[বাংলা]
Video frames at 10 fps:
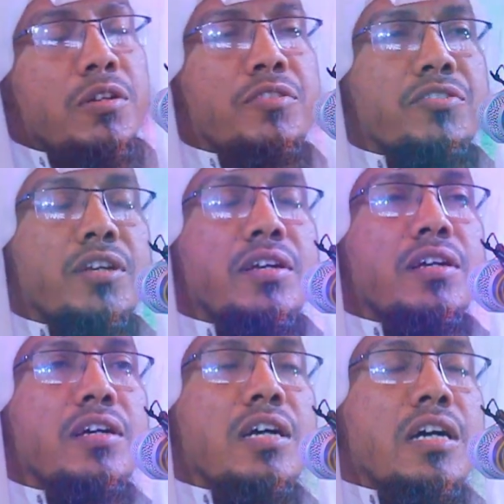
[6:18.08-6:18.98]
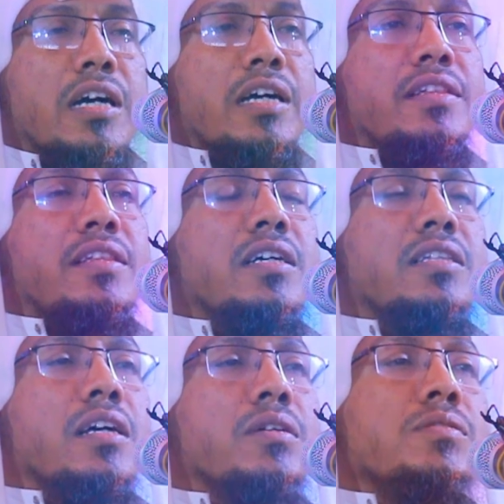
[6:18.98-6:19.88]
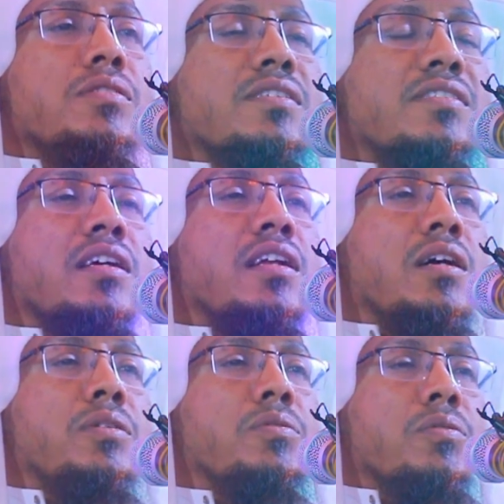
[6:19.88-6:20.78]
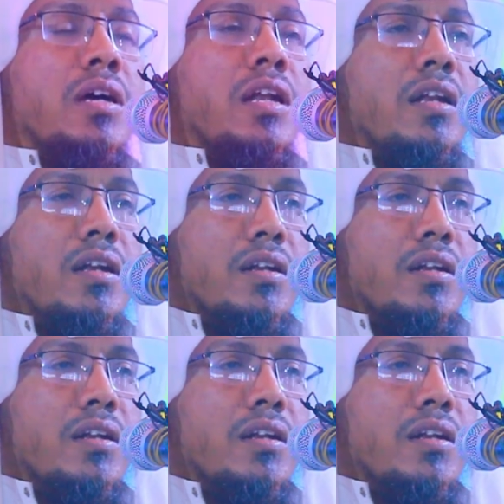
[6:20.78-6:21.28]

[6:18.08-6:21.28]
চলছে হাত্তা তাকুনা সানাতু কাল